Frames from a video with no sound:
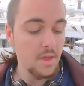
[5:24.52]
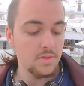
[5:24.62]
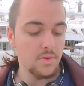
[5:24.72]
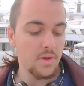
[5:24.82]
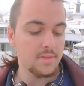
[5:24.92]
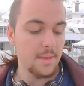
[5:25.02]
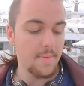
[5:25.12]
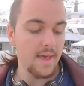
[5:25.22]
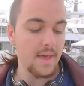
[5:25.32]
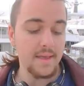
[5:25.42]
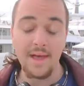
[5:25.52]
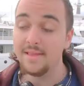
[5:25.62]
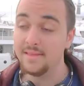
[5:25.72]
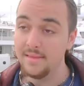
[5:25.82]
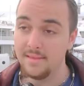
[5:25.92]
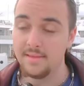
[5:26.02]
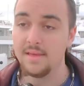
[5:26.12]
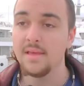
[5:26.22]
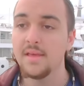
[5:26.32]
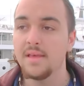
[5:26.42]
de Debera Granick,
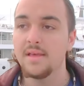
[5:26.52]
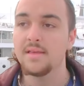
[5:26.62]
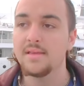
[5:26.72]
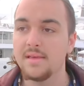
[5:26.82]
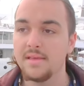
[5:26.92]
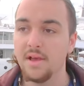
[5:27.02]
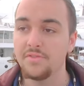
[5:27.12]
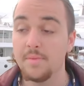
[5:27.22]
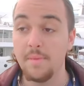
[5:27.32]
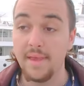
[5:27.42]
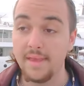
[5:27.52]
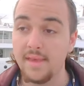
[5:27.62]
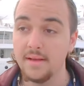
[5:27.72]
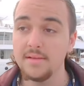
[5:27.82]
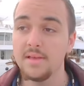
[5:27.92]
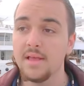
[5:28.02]
qui est un film américain.